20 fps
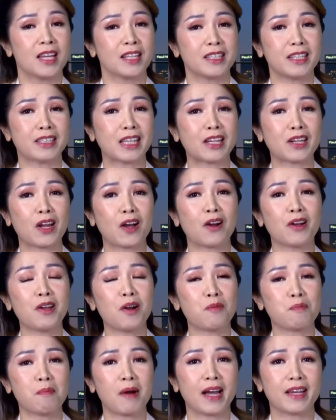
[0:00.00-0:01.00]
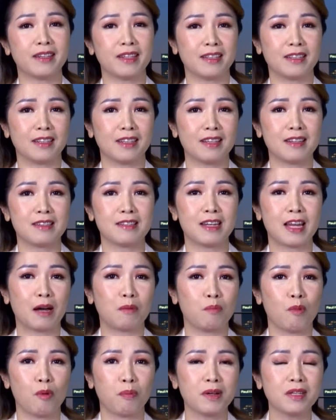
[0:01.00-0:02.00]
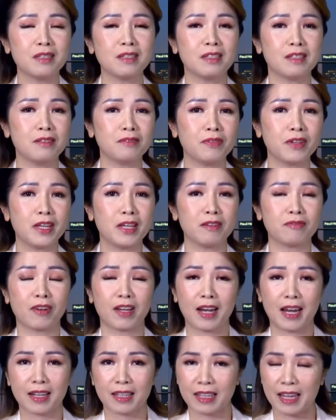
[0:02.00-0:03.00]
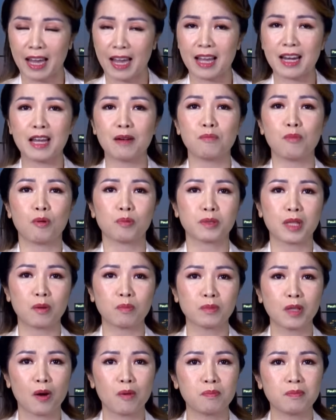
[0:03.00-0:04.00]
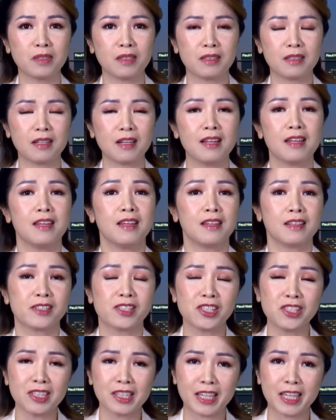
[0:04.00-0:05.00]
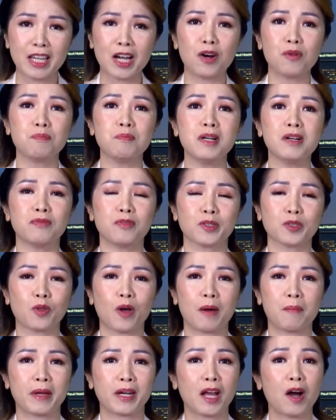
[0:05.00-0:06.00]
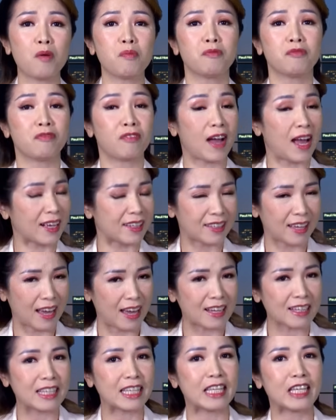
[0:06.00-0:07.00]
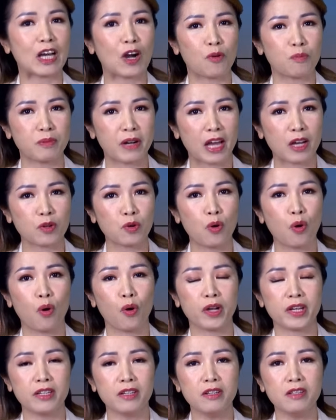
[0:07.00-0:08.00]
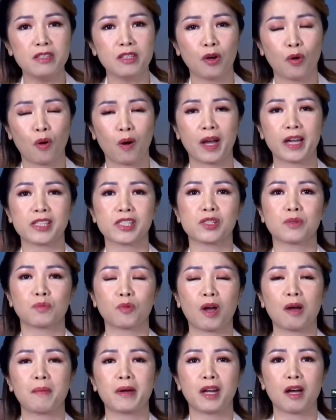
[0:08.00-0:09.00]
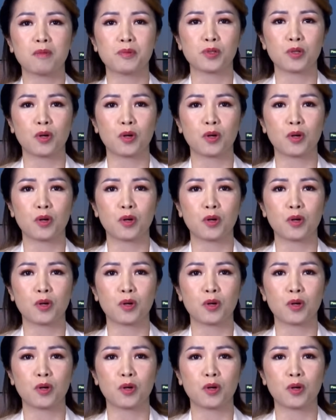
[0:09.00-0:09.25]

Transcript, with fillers: Người ta nói ông Biden là một ứng cử viên và là cả là một tổng thống nữa. Trước khi ông bước vô Tòa Bạch Ốc và cả khi ông đã ngồi đường hoàng trong Tòa Bạch Ốc